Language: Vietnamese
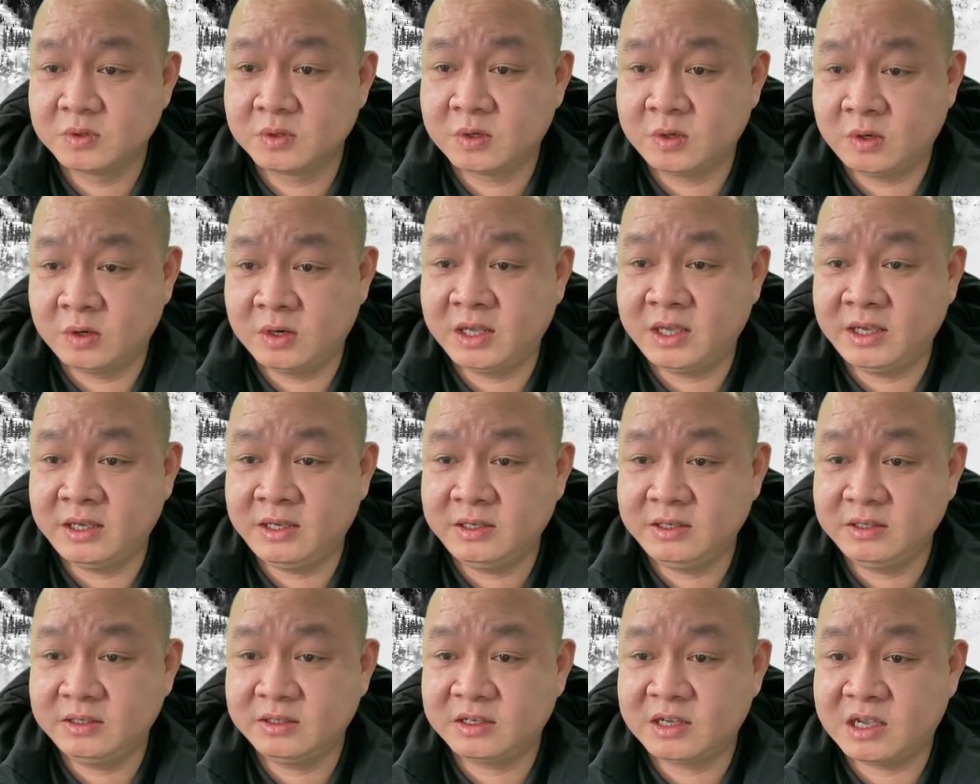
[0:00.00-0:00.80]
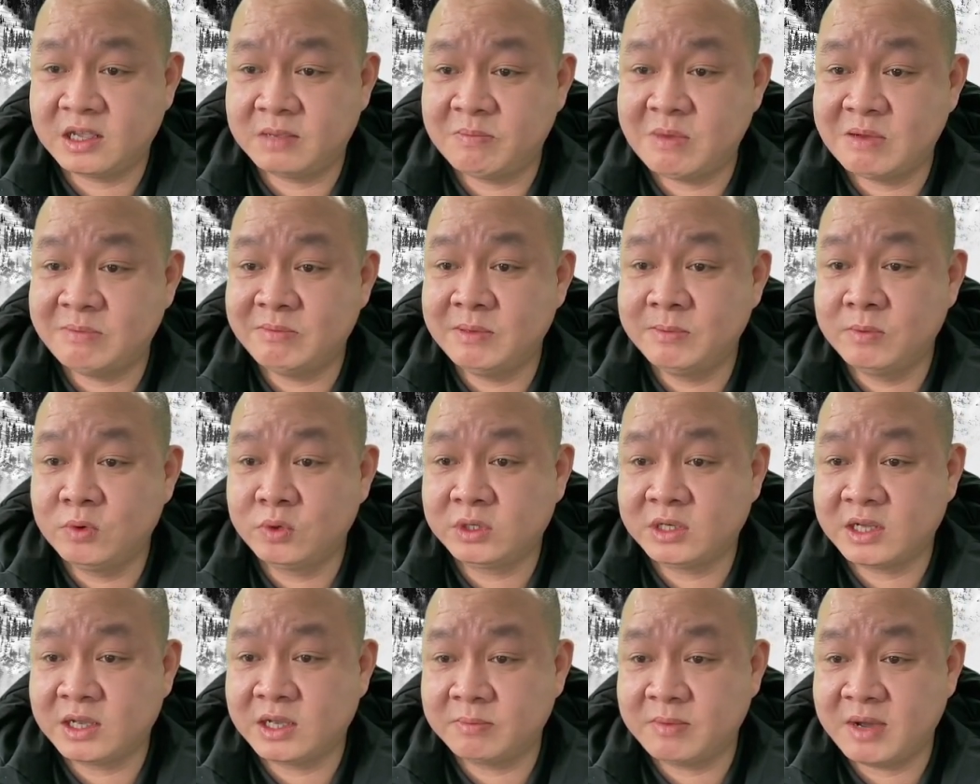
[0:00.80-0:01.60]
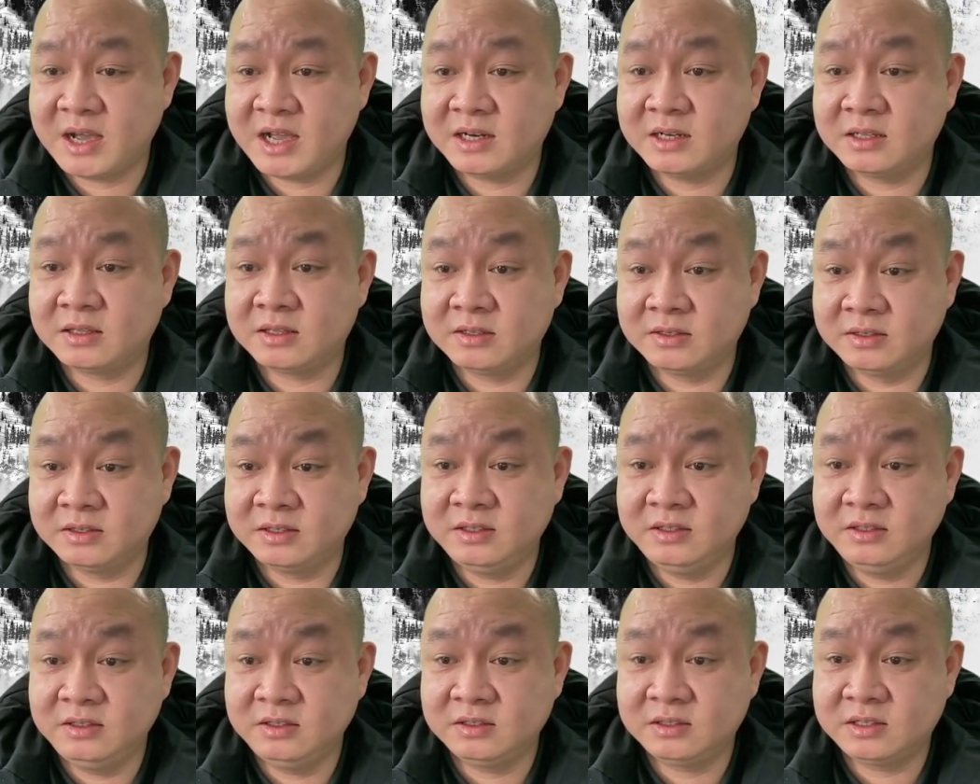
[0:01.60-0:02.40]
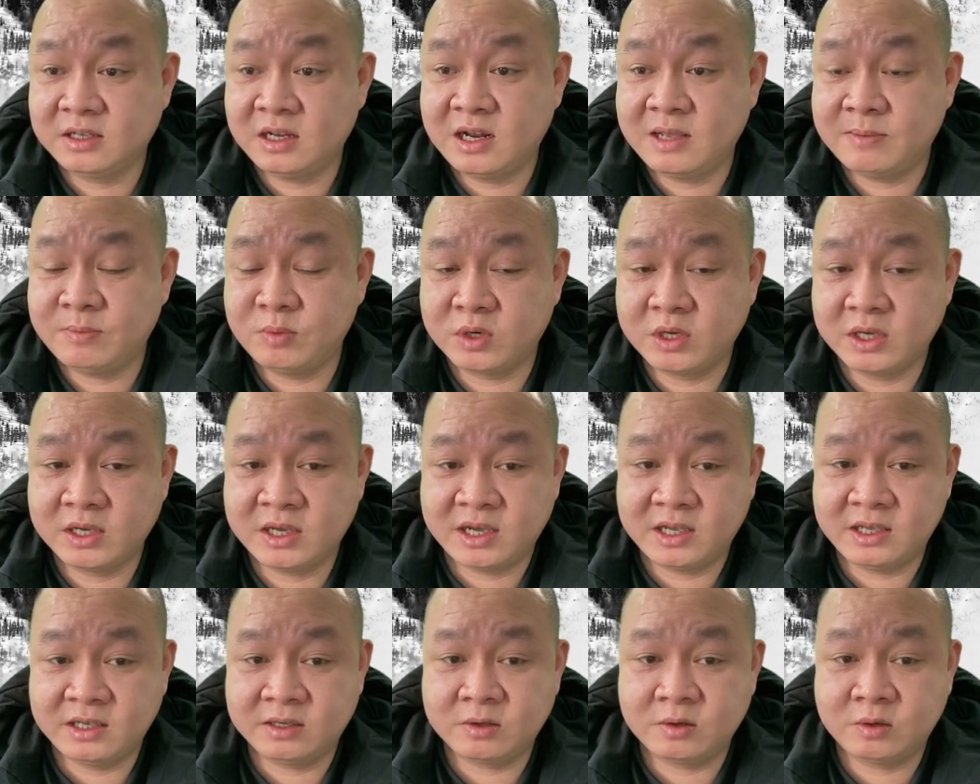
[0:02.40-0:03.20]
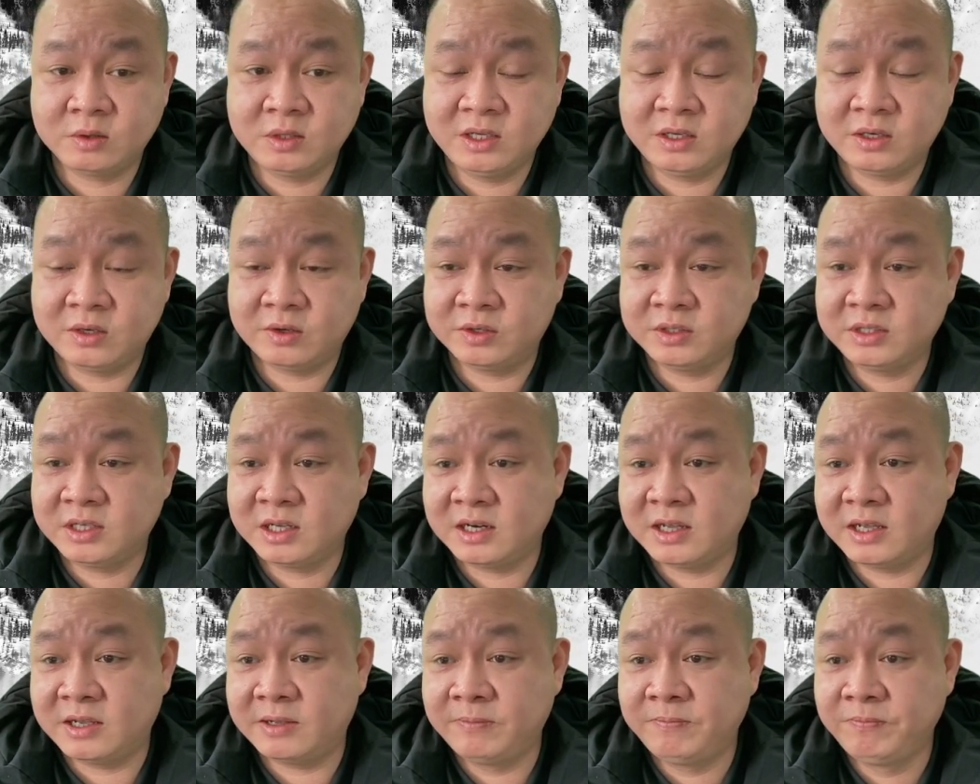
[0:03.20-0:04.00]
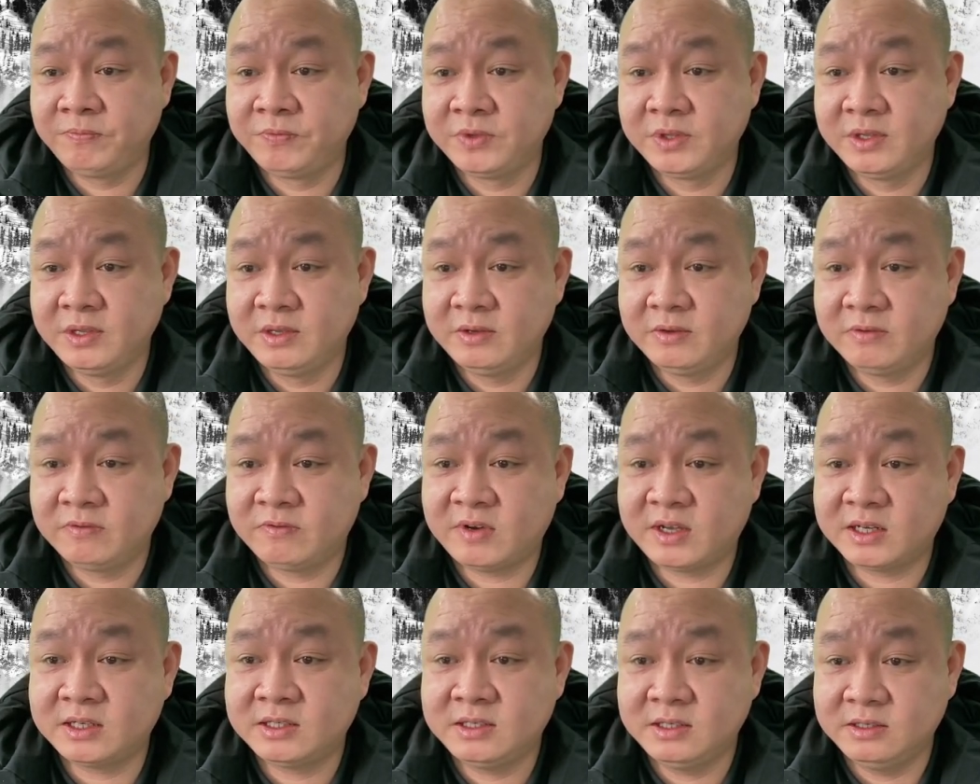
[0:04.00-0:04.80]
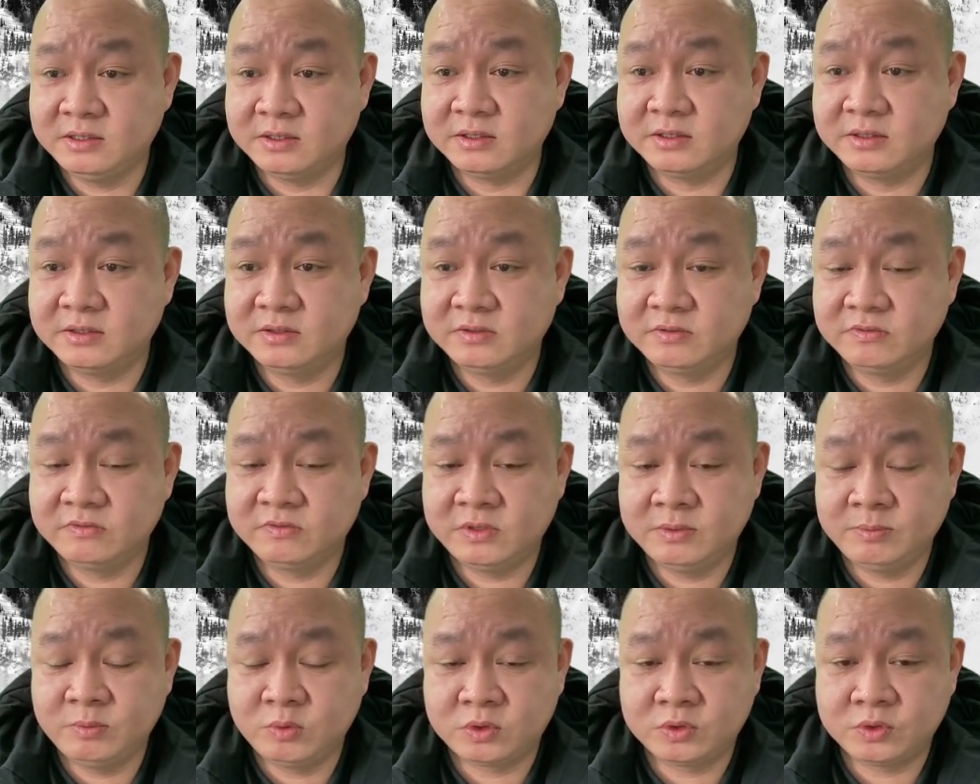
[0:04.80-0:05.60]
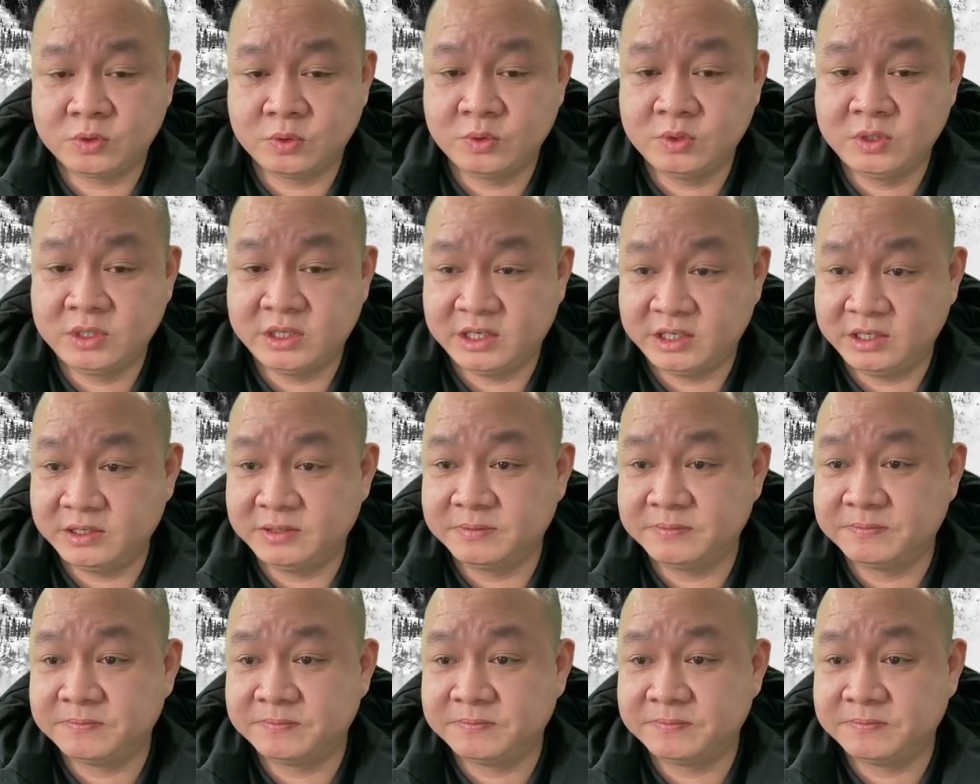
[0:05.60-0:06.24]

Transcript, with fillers: có lẽ ngày 31 tháng 3 được tới sẽ là một cái ngày có thể nói rằng là phán xử với một số người.